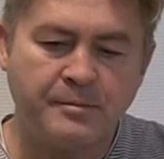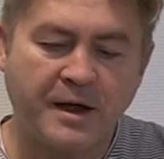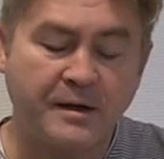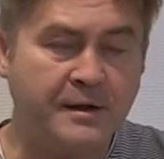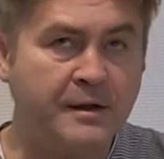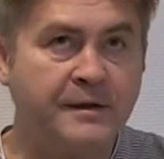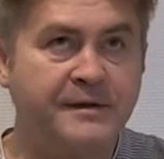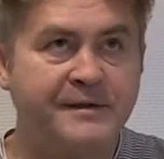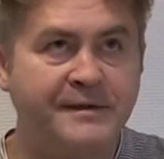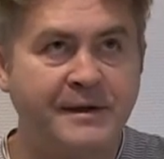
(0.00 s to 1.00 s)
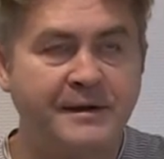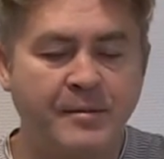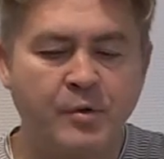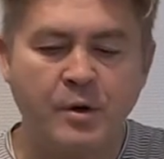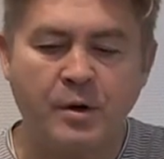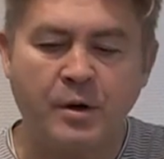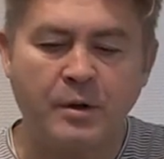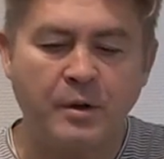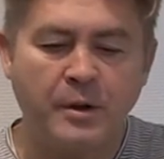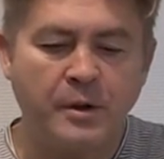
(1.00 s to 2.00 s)
par qui C'est
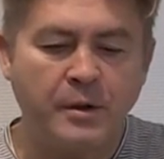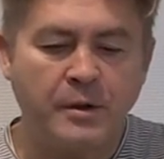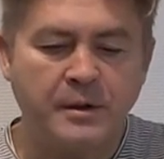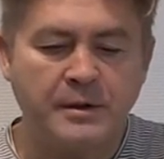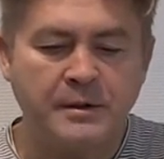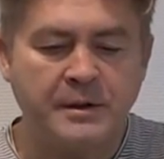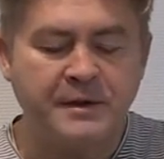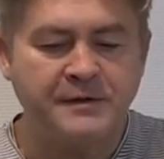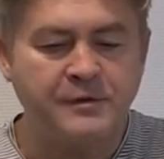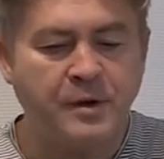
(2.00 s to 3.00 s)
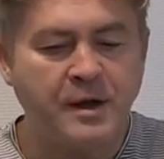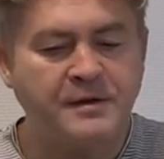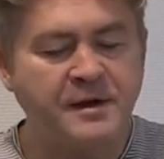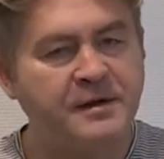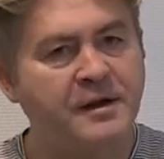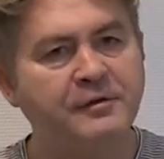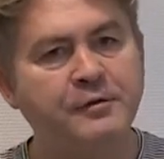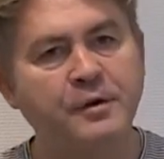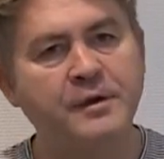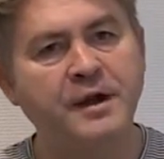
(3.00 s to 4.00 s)
d'abord l'histoire d'un
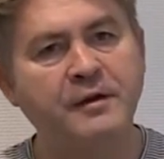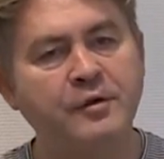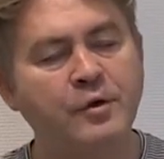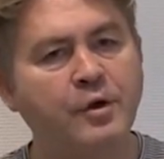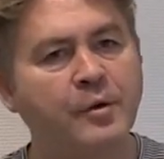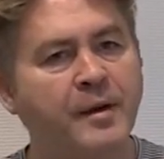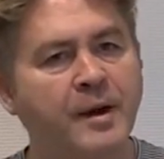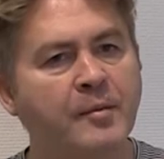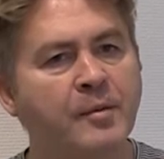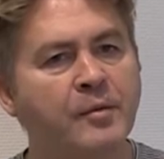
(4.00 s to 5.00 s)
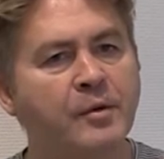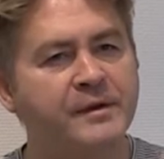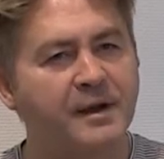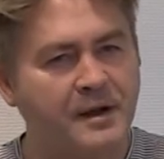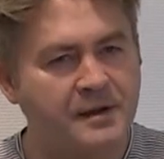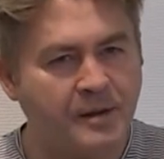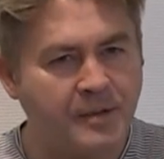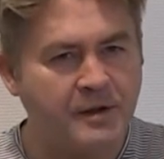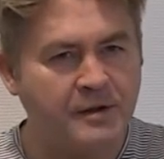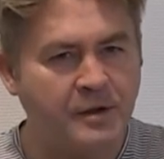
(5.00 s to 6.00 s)
éléphant qui arrive en Europe à un moment très très
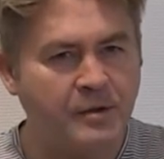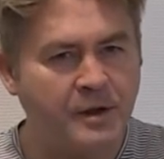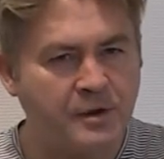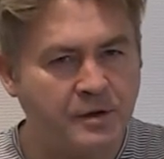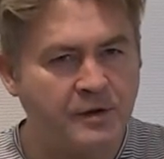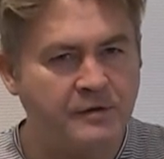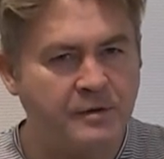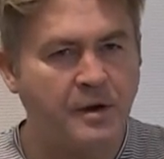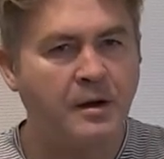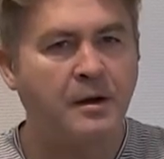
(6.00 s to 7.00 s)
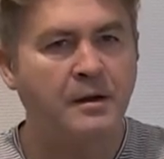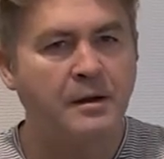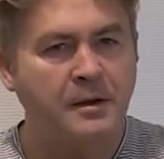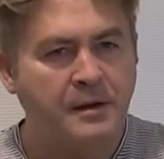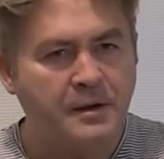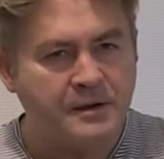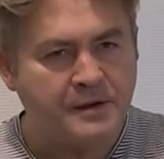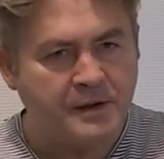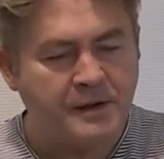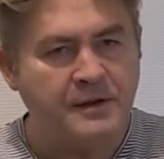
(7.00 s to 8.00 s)
particulier de l'histoire
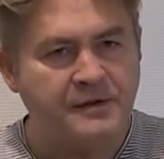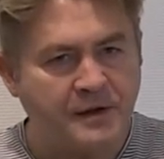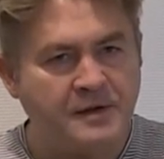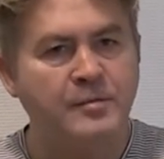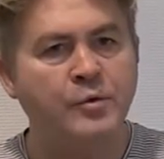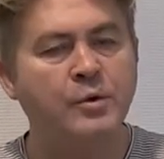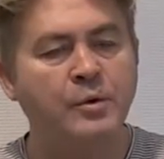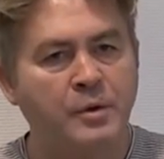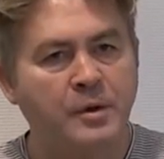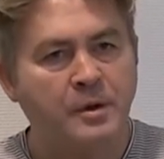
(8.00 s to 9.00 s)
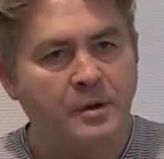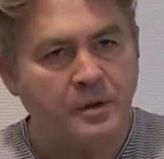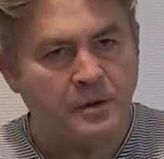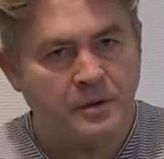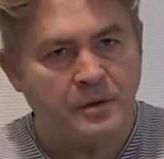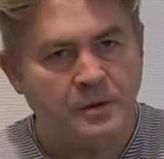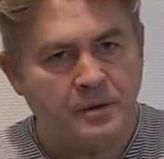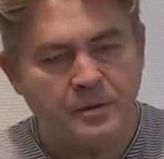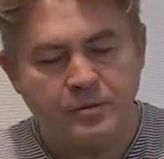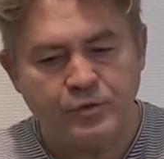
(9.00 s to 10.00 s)
des animaux
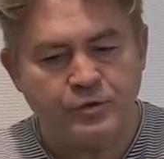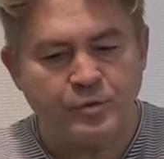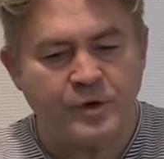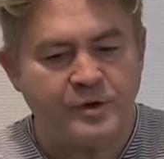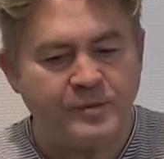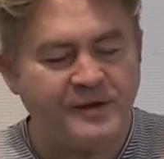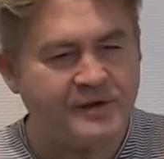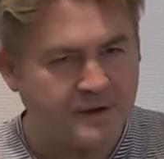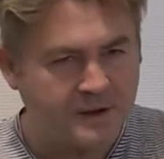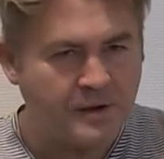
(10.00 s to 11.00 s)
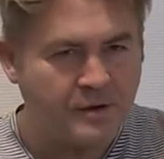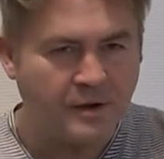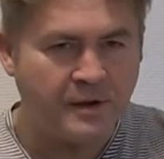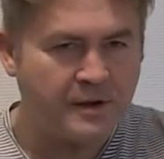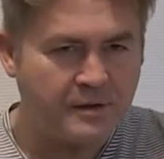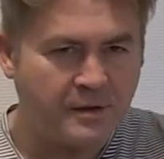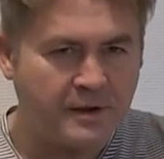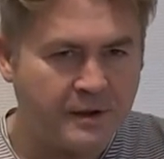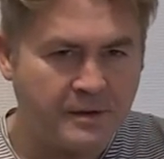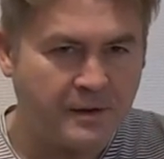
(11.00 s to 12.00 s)
euh, plus ou moins domestiqués dans, les, dans,
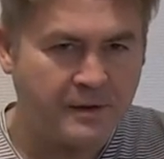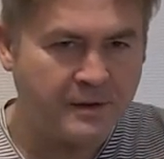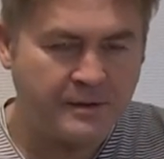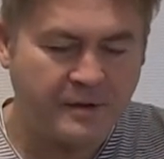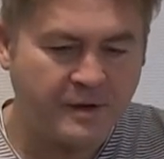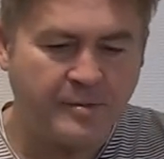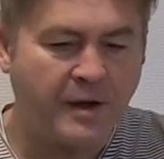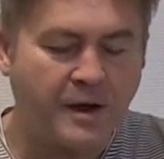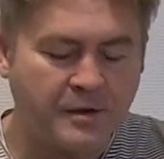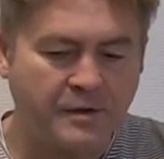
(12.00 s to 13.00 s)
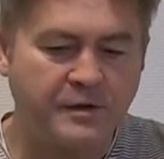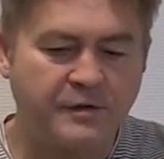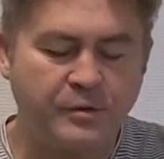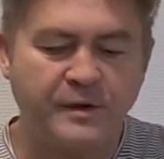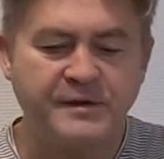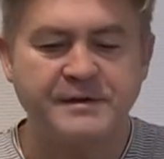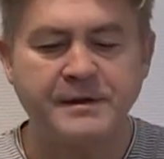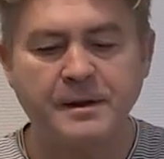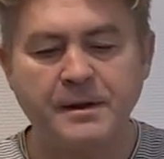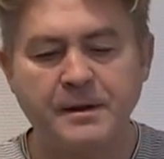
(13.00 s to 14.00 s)
dans, les, dans des parcs, dans des zoos, etc.